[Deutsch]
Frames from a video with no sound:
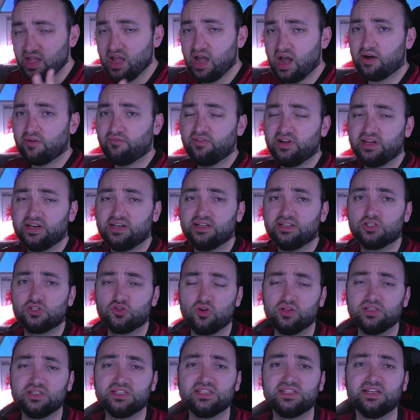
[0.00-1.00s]
haben wir in den
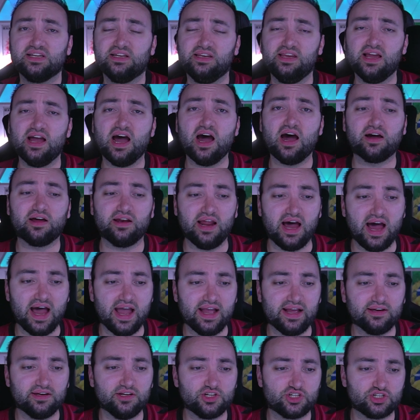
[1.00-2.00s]
sonstigen Jahren
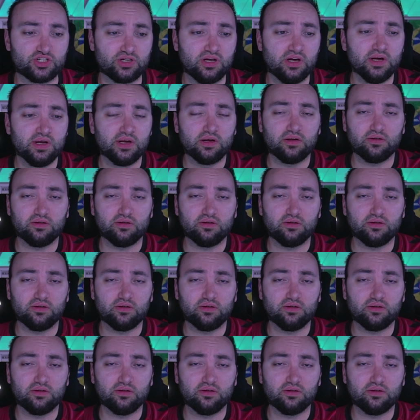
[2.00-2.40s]
eigentlich